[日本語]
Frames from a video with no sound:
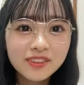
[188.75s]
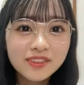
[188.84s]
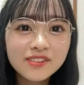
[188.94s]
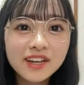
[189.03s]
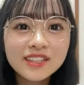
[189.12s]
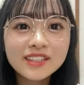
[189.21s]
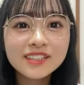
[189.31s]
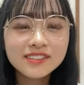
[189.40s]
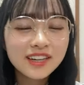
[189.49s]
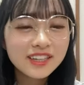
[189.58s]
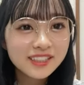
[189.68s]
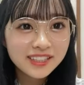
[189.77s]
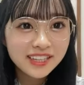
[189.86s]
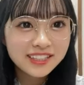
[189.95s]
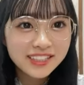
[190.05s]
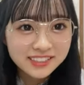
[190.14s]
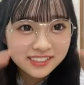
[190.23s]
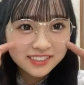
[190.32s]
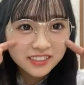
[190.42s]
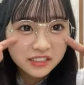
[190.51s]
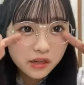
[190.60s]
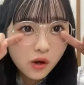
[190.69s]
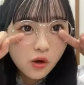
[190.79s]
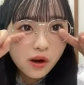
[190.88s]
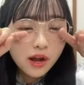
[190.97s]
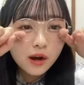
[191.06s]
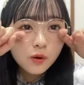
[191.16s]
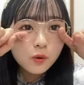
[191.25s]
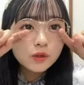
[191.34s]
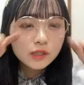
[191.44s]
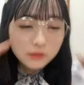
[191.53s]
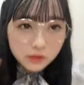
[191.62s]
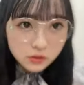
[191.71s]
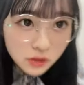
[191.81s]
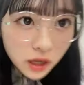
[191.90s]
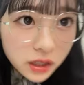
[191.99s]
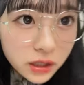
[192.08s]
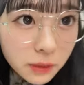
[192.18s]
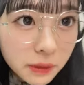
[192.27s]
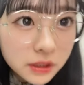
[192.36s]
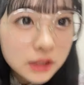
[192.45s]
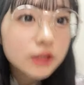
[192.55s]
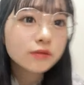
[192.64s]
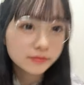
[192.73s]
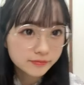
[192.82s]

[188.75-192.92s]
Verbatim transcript: 銅入ってる入ってないですカラコンには銅入ってます